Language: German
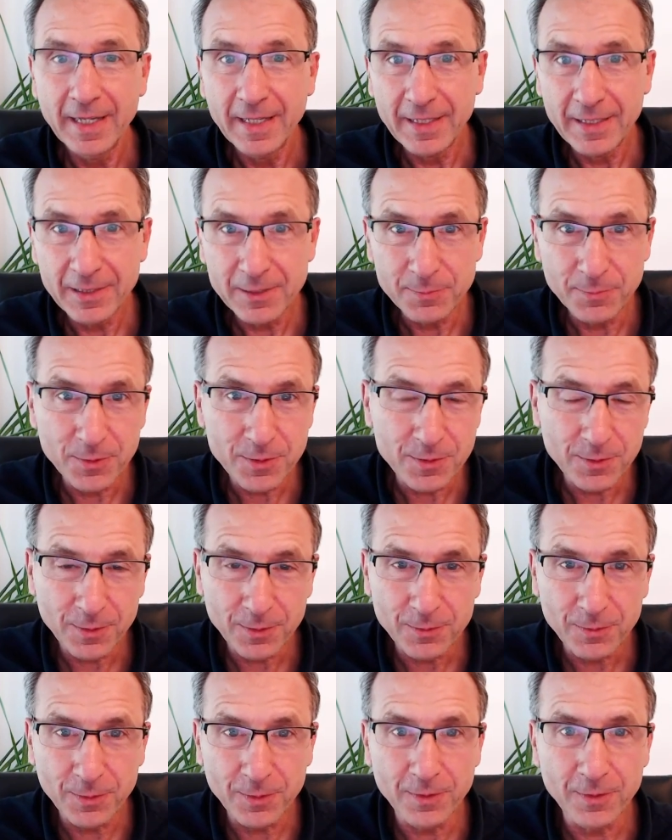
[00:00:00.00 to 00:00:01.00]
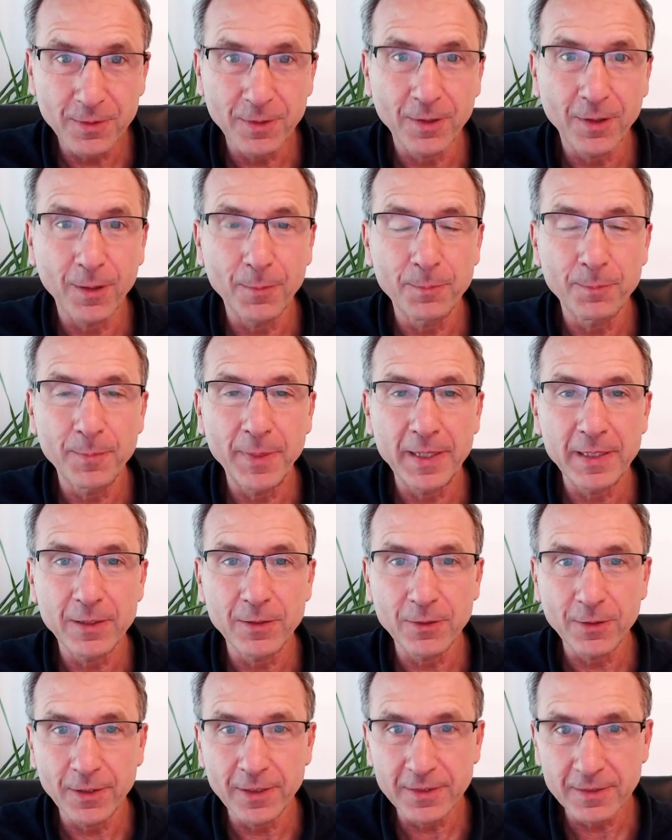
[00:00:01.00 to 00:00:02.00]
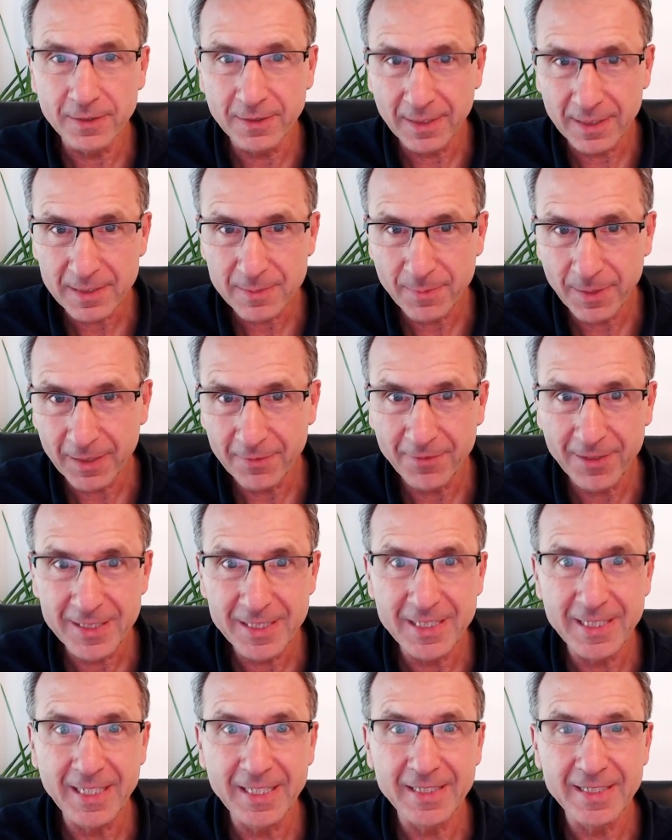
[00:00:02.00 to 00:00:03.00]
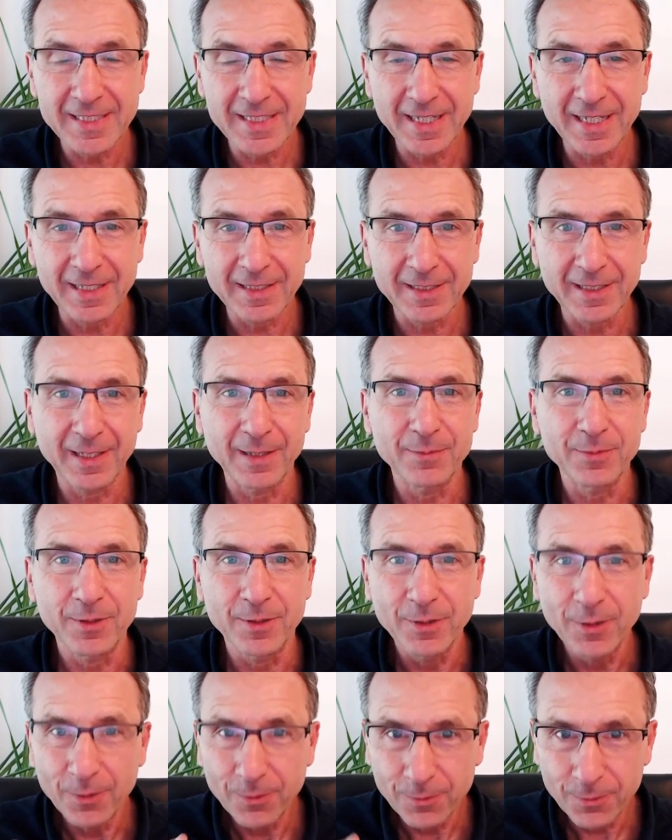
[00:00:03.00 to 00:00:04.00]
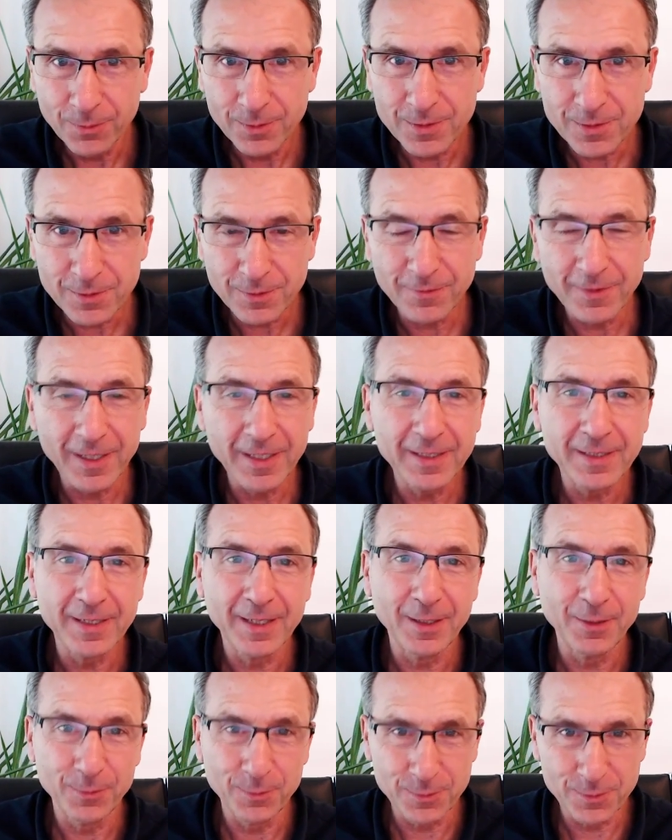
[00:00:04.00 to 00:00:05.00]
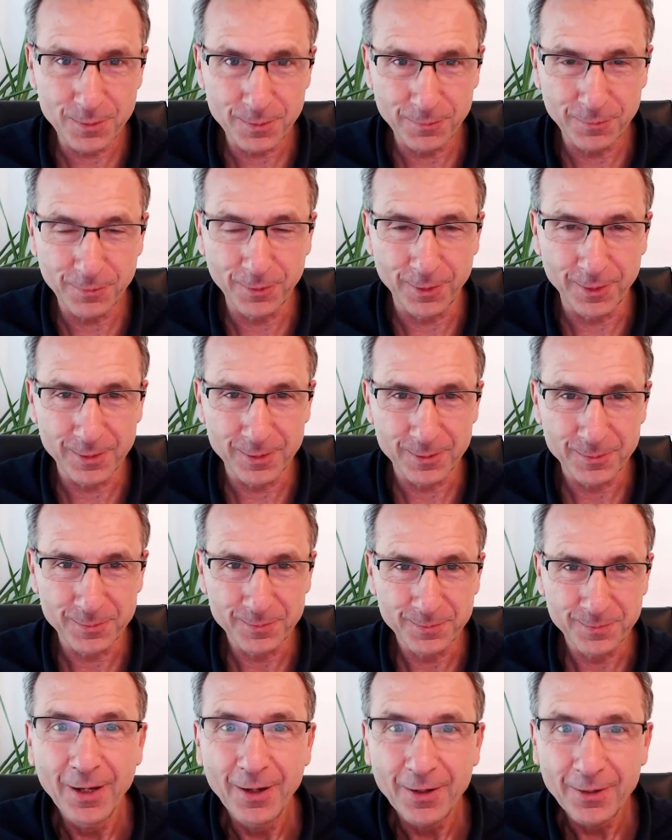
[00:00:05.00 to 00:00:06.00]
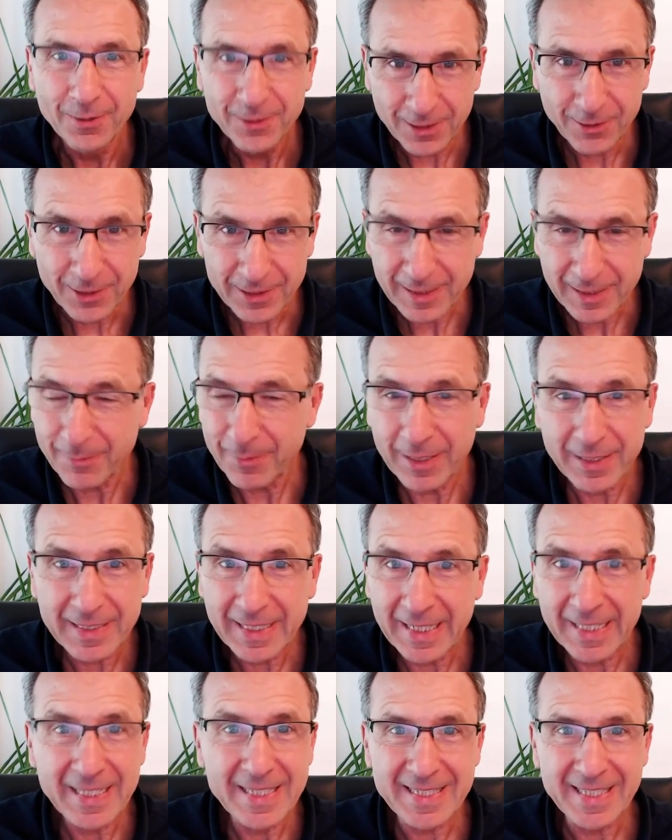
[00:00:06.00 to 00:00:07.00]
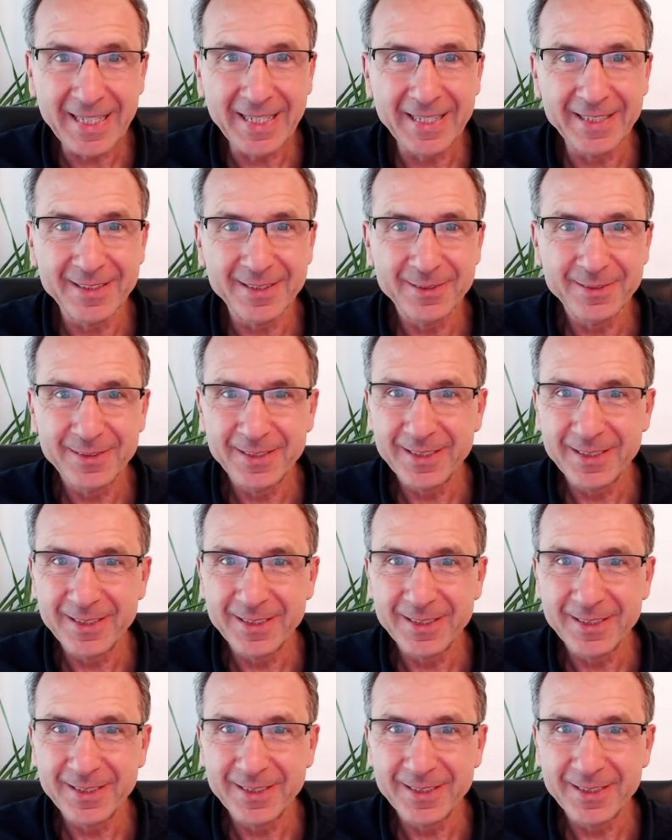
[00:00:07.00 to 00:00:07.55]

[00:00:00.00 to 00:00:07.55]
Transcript: Ich muss noch gucken, ob meine Leute das machen, was ich denen gesagt habe. Und so weiter und so fort. Die Leute haben alle keine Zeit.